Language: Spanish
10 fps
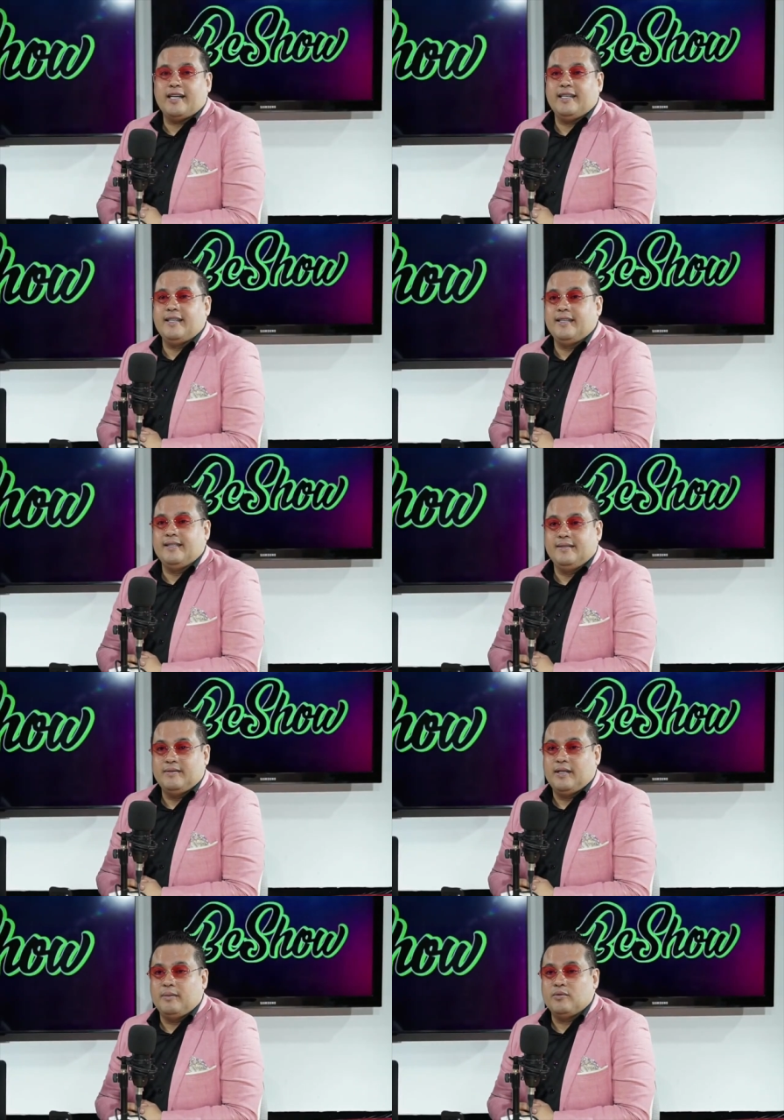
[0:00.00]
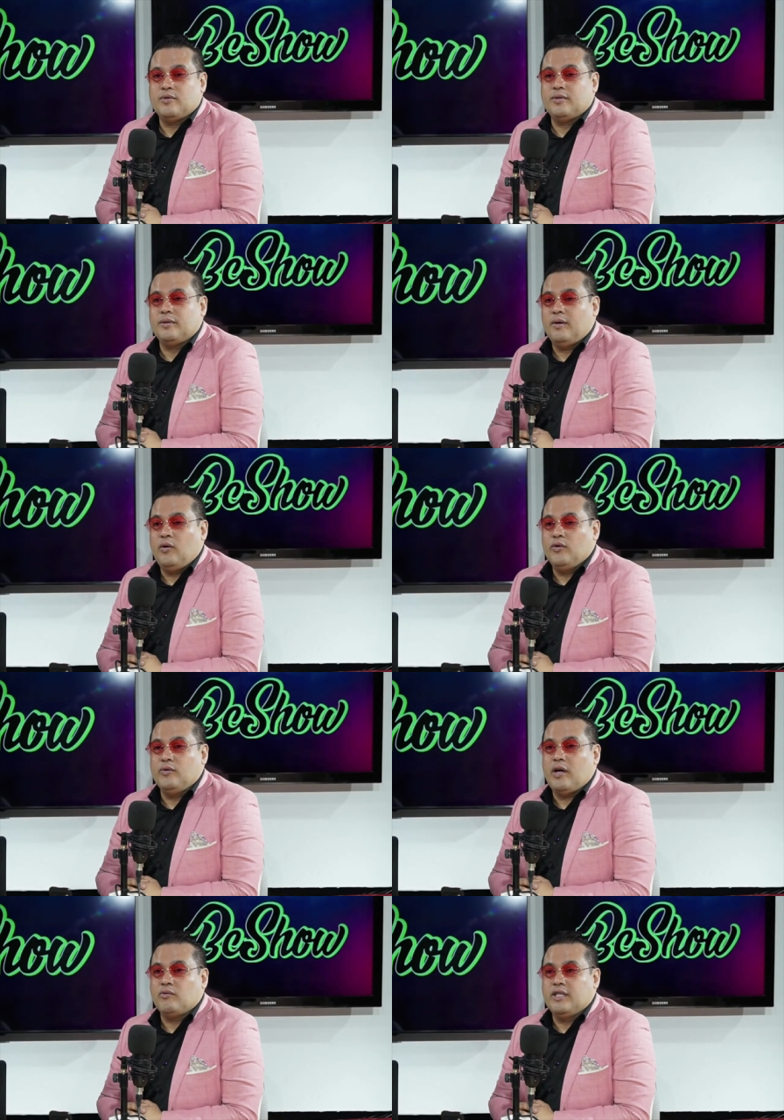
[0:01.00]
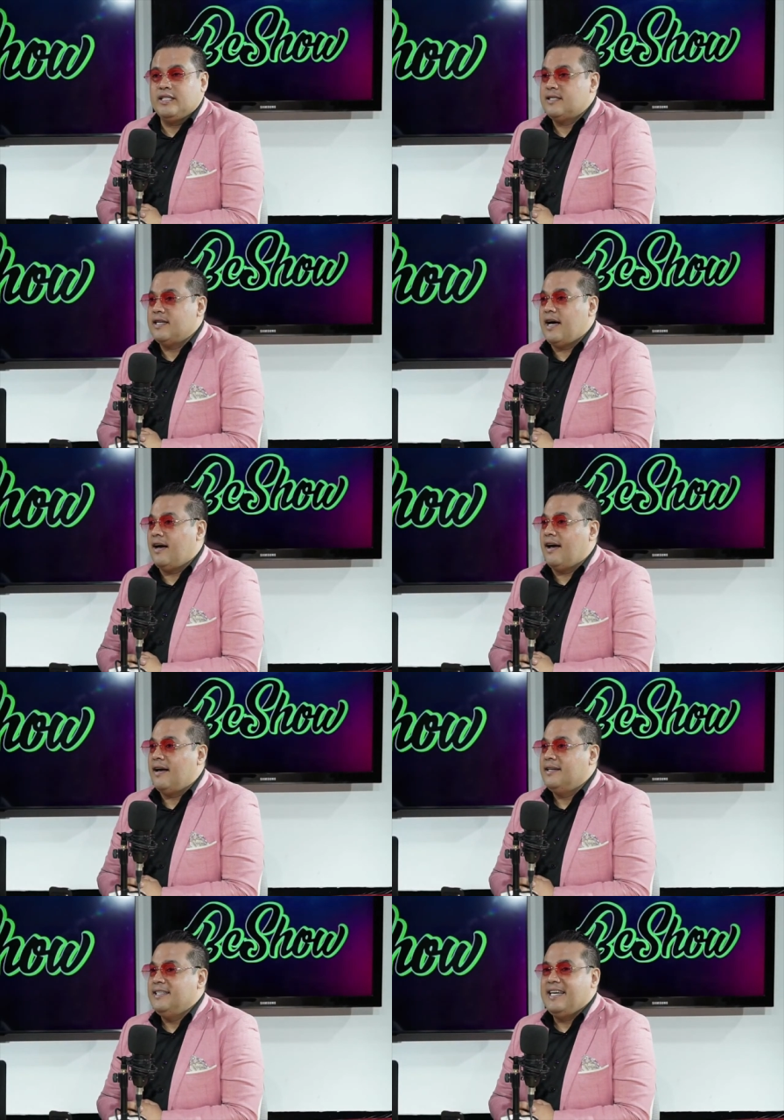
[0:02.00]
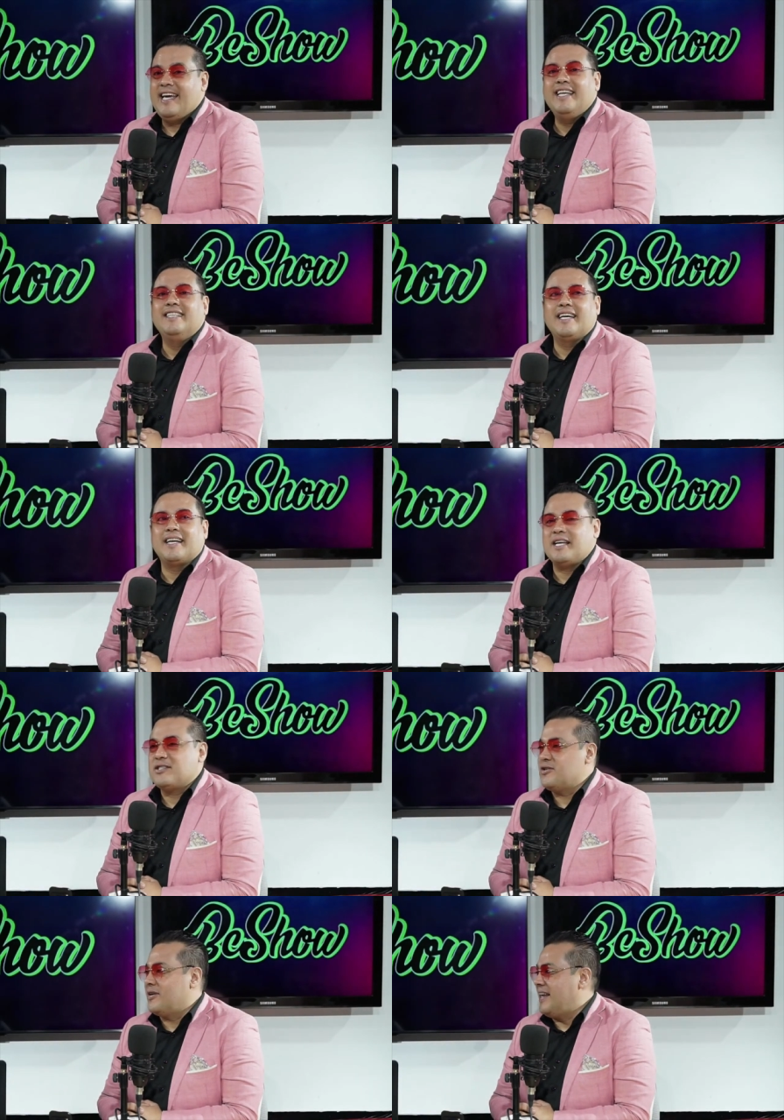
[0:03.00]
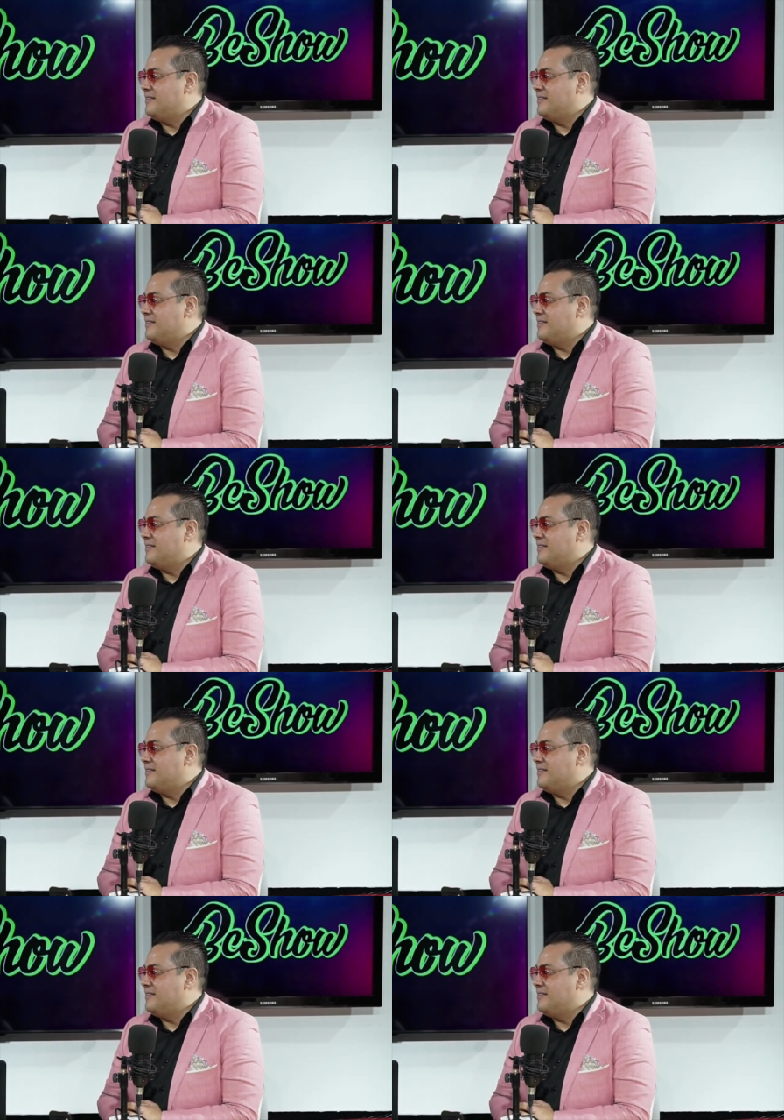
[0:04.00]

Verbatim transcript: que tenemos hoy una audiencia internacional.